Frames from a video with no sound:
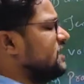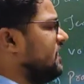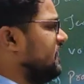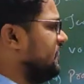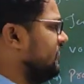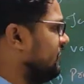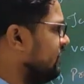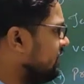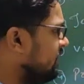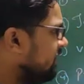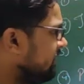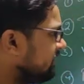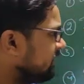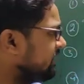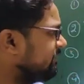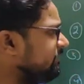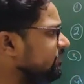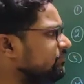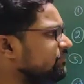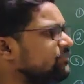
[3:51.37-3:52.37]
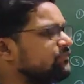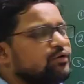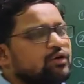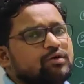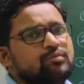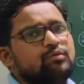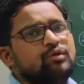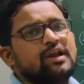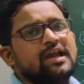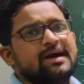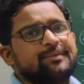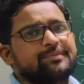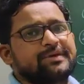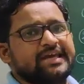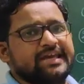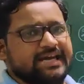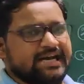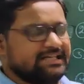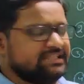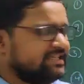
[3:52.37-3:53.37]
चाहिए तभी वो फॉर्मूला
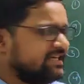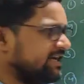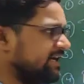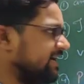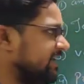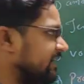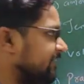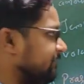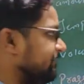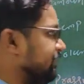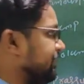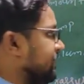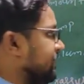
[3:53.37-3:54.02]
आपके याद रहेगा